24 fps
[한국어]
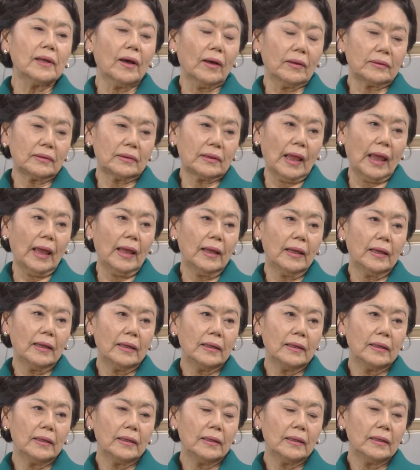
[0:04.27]
어때?
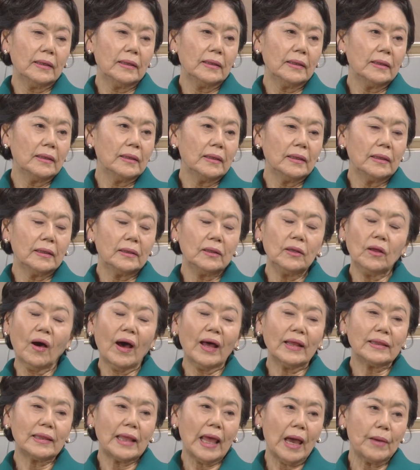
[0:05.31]

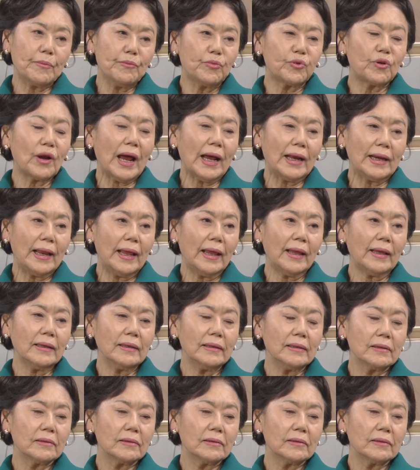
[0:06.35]
너한테 함부로 안 해?